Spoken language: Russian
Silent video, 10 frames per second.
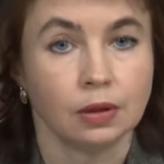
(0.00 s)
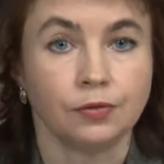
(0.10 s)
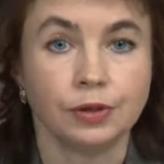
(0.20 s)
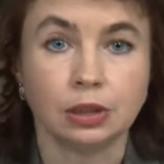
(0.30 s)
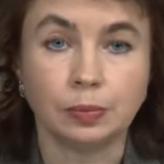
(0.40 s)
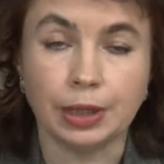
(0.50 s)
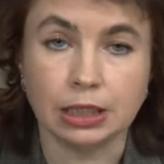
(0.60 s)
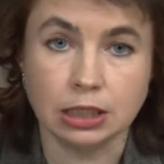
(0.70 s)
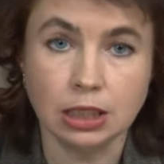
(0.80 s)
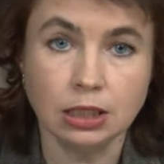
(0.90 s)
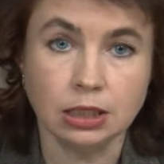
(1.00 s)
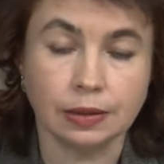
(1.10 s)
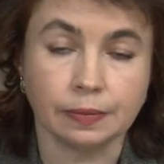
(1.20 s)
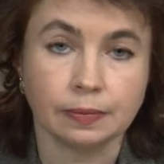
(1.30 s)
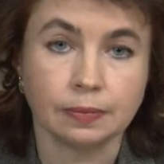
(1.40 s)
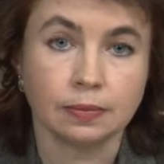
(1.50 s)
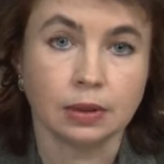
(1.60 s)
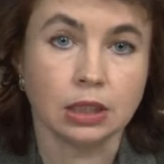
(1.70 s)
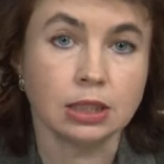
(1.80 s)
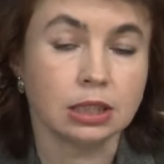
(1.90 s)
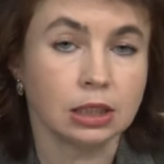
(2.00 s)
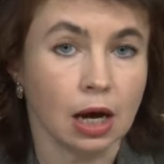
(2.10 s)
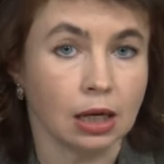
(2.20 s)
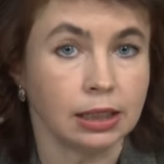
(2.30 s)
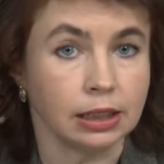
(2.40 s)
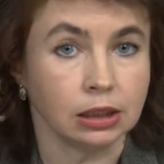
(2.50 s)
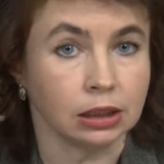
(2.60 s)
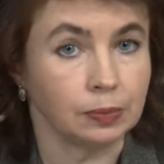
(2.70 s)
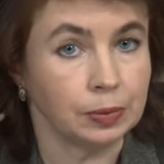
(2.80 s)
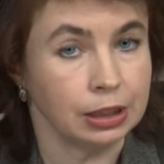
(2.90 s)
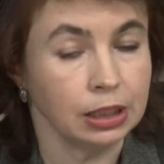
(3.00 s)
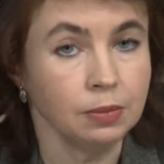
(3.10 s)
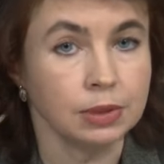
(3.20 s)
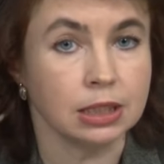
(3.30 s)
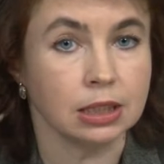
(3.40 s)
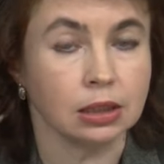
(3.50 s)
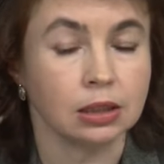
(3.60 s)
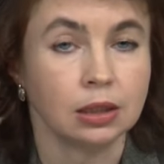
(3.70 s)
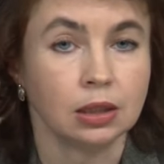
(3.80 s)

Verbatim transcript: В этом процессе из 100 клеток эпидермиса